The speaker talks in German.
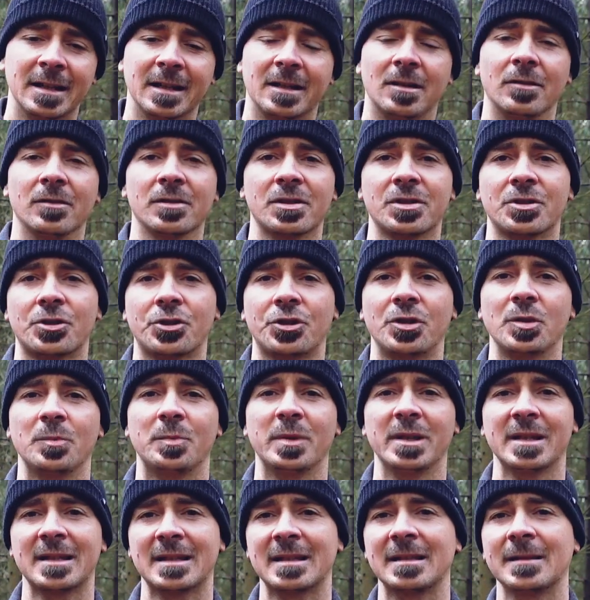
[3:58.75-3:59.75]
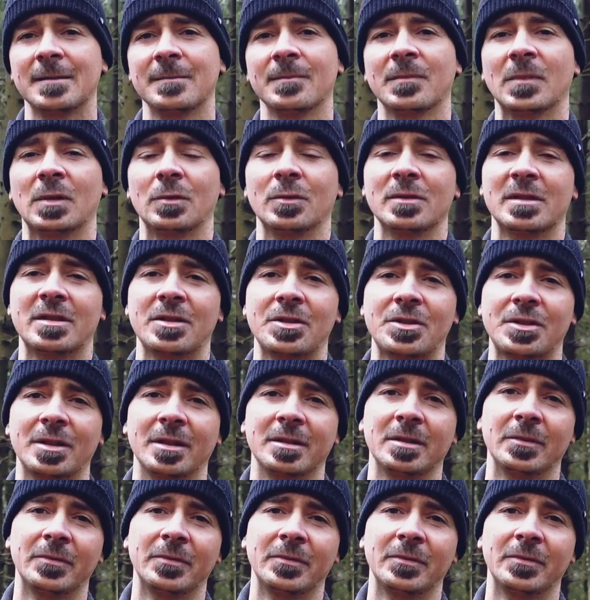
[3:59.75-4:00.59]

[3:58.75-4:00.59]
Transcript: rausstibitzen und sich dann